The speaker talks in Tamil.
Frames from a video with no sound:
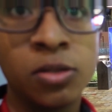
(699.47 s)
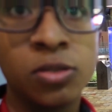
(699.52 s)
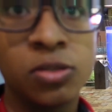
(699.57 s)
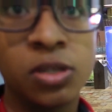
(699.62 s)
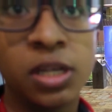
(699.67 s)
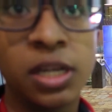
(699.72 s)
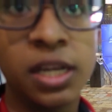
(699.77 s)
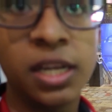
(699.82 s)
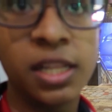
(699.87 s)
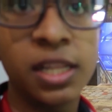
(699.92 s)
ஸோ
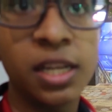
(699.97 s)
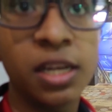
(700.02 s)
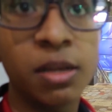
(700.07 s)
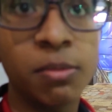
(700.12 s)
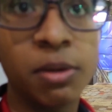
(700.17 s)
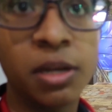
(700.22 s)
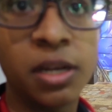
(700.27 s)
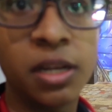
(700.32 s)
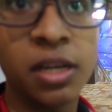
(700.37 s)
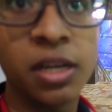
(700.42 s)
அங்கே எழுதிருக்கு
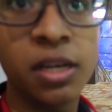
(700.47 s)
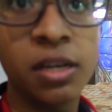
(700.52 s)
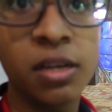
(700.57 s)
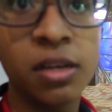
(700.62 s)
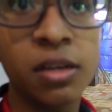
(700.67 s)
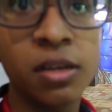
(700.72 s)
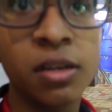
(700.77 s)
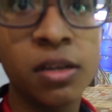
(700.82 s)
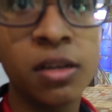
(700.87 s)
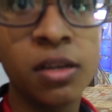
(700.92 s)
பாருங்கள்
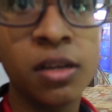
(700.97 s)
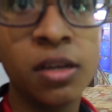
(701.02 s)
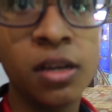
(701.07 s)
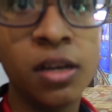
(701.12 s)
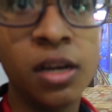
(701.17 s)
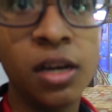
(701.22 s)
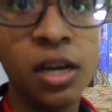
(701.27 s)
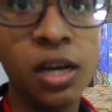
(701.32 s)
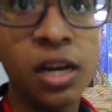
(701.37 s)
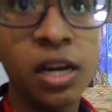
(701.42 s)

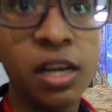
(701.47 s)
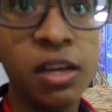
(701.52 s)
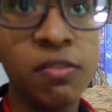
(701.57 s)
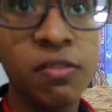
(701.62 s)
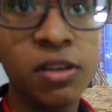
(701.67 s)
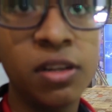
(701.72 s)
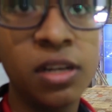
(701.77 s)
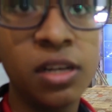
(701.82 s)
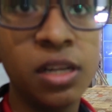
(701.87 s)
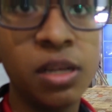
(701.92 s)

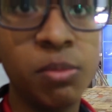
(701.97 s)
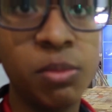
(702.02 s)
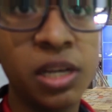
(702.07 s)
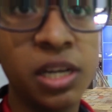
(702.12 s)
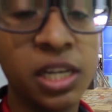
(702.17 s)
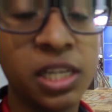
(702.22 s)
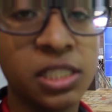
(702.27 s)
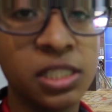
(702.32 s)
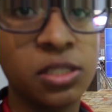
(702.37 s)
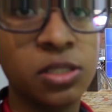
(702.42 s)
அரைவல்
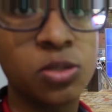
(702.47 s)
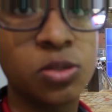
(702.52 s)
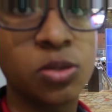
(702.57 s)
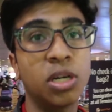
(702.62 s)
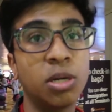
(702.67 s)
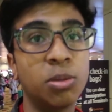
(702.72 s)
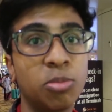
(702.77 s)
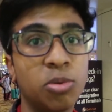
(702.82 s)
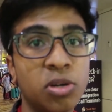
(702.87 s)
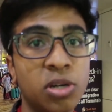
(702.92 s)
இமிக்ரேஷன்
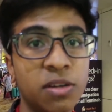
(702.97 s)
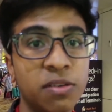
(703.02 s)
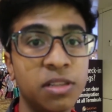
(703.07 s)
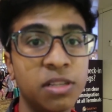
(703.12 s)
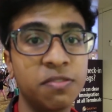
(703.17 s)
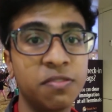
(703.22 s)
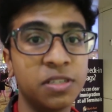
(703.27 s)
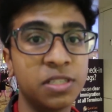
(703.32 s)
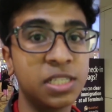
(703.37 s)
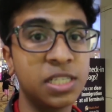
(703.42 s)
அங்கே போனால்
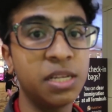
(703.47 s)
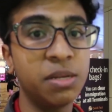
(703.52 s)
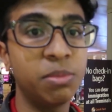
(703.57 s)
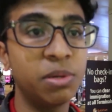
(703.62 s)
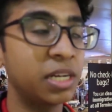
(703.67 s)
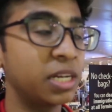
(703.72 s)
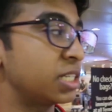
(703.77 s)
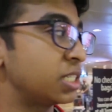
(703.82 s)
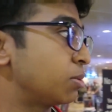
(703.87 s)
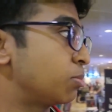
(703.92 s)
வந்து ஃபஸ்ட்டு
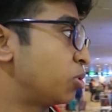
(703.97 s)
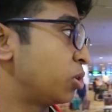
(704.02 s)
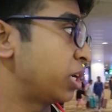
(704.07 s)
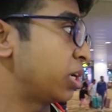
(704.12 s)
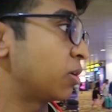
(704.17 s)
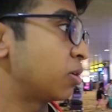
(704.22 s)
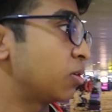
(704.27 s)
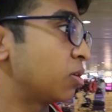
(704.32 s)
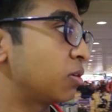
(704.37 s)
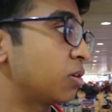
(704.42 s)
இமிக்ரேஷன்
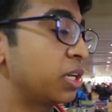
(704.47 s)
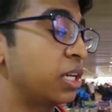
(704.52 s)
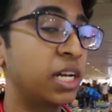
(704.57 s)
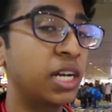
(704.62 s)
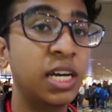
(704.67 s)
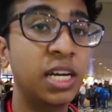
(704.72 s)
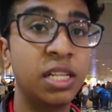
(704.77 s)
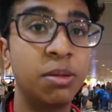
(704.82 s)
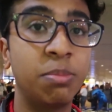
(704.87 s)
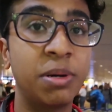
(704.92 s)
முடிக்கணும்
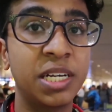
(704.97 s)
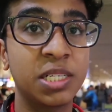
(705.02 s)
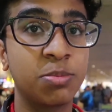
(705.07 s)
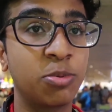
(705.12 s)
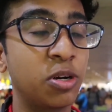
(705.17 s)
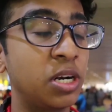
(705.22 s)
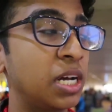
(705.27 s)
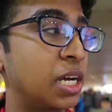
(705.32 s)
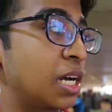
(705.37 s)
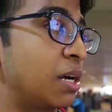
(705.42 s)
ஏன்னா அந்த
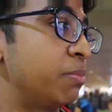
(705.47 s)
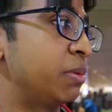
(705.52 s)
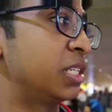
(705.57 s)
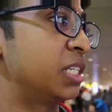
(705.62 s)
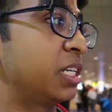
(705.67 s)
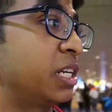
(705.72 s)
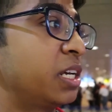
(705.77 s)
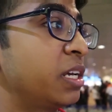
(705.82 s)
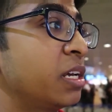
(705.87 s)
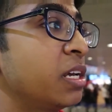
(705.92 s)
பாஸ்போர்ட்லாம்
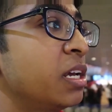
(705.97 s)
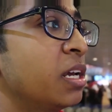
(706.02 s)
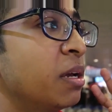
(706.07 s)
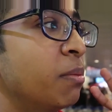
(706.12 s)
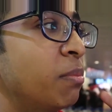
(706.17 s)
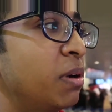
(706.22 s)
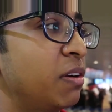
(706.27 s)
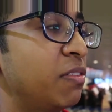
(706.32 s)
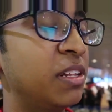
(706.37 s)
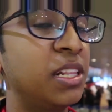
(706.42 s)
காமிச்சிட்டு
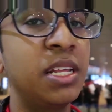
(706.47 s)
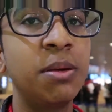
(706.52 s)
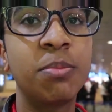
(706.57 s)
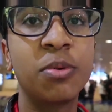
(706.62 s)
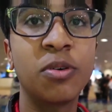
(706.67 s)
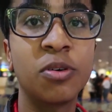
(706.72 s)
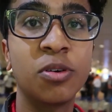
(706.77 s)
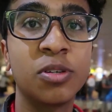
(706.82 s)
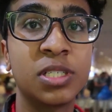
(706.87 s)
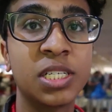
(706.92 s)
அவர் வந்து
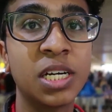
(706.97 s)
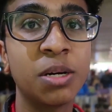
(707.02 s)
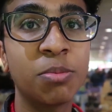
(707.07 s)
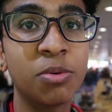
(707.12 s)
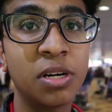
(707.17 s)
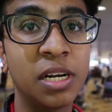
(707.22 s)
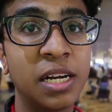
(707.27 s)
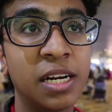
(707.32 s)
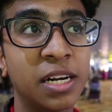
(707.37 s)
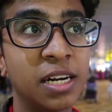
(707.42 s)
இப்போது
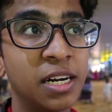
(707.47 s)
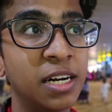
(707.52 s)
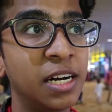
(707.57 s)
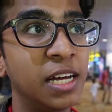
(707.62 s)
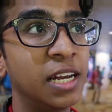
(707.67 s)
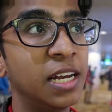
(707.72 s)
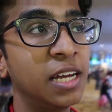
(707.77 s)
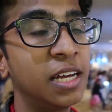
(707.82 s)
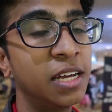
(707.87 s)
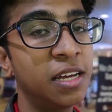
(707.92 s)
சிங்கப்பூரில்
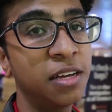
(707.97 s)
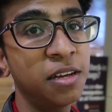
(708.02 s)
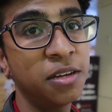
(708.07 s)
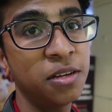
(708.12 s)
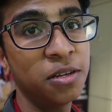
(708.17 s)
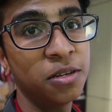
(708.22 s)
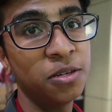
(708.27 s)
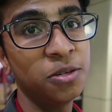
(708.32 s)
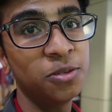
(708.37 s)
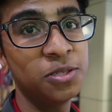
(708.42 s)
இருக்கிறனால
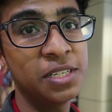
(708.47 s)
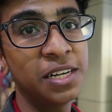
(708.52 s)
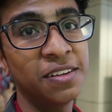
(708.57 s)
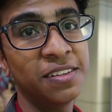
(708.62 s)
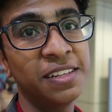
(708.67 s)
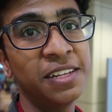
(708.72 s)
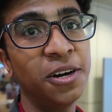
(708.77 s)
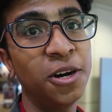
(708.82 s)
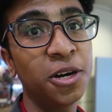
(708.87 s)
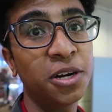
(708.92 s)
யூஸ்வலாக
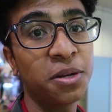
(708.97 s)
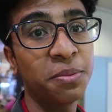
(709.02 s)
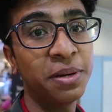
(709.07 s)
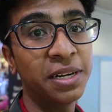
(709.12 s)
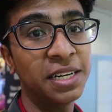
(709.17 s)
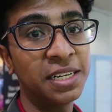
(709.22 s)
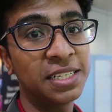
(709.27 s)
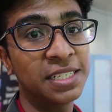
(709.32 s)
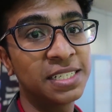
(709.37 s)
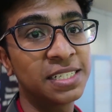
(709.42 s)
வந்து
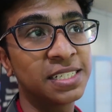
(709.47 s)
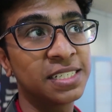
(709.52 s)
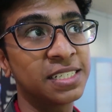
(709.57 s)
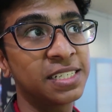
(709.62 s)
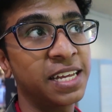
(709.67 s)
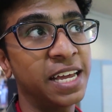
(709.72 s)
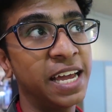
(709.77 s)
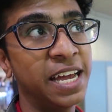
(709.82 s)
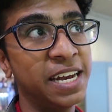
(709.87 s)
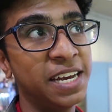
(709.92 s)
ஆட்டோமேட்டட்
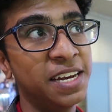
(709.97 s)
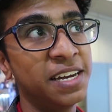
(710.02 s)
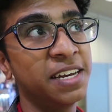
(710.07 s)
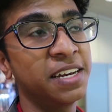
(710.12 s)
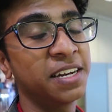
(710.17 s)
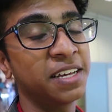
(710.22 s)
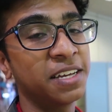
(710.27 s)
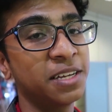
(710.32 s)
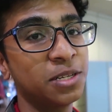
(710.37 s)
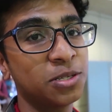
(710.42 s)
ஸ்கேனின்னு
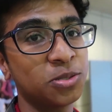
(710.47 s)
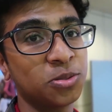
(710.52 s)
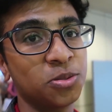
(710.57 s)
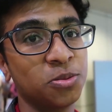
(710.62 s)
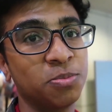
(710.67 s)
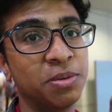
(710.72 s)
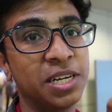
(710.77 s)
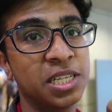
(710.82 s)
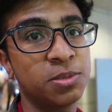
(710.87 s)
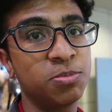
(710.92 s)
இருக்குது ஸோ
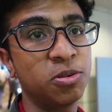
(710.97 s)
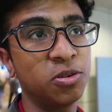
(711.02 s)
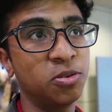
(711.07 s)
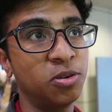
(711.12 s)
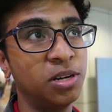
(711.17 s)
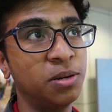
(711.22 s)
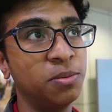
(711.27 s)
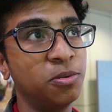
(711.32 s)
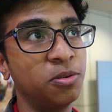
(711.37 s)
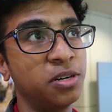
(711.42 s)
பாஸ்போர்ட்
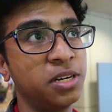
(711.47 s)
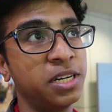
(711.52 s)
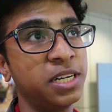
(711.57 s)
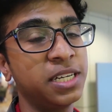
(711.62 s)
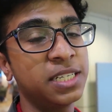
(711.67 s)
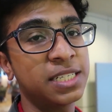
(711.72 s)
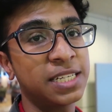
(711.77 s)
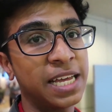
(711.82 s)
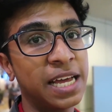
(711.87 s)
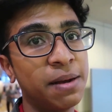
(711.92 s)
உள்ளே போட்டு
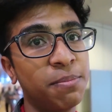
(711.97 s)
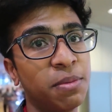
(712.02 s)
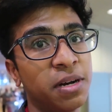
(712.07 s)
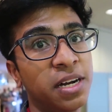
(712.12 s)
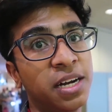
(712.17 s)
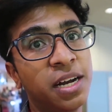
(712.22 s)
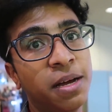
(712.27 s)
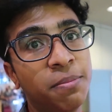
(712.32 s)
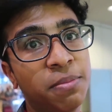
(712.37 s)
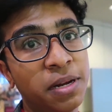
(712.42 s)
ஸ்கேன்
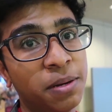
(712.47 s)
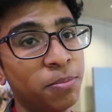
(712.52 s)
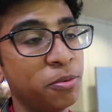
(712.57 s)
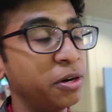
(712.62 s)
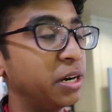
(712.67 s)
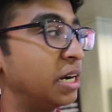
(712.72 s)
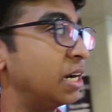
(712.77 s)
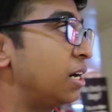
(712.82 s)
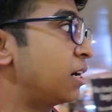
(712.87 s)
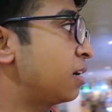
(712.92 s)
பண்ணிவிட்டு அப்படியே
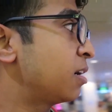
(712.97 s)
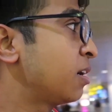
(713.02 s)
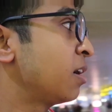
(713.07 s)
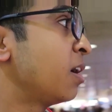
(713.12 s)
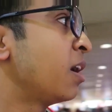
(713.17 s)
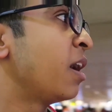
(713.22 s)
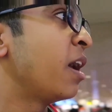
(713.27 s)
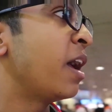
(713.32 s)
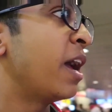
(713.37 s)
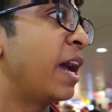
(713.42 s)
போயிடலாம்
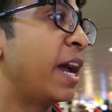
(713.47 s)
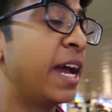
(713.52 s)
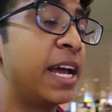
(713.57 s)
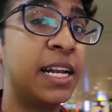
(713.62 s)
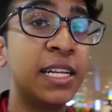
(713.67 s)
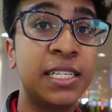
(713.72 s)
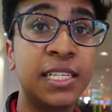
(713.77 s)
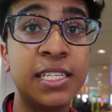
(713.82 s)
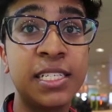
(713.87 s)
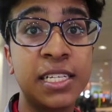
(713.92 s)

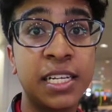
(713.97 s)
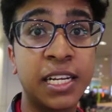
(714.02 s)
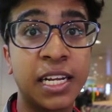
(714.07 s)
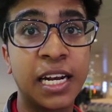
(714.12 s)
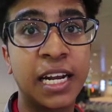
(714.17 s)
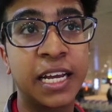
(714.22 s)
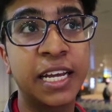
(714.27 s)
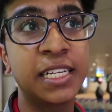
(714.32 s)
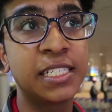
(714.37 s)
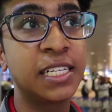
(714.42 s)
அண்ட் சின்ஸ் எனக்கு
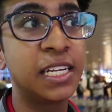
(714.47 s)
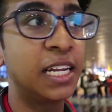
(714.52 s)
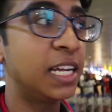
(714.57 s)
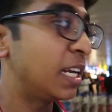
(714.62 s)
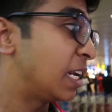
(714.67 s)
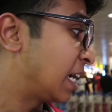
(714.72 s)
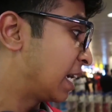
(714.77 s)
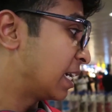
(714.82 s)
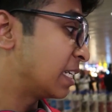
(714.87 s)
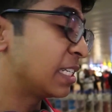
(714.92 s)
லக்கேஜ் இல்லை
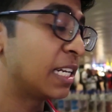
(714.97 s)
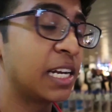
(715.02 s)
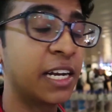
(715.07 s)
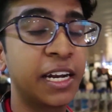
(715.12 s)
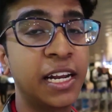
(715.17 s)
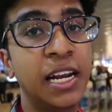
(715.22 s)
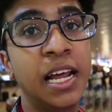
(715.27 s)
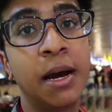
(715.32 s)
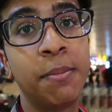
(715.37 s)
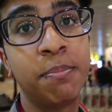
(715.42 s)
லக்கேஜ்
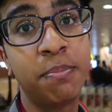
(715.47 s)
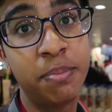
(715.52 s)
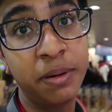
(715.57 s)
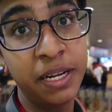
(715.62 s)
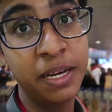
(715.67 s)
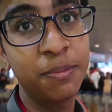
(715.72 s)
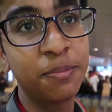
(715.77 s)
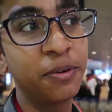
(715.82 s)
இல்லைனால அப்படியே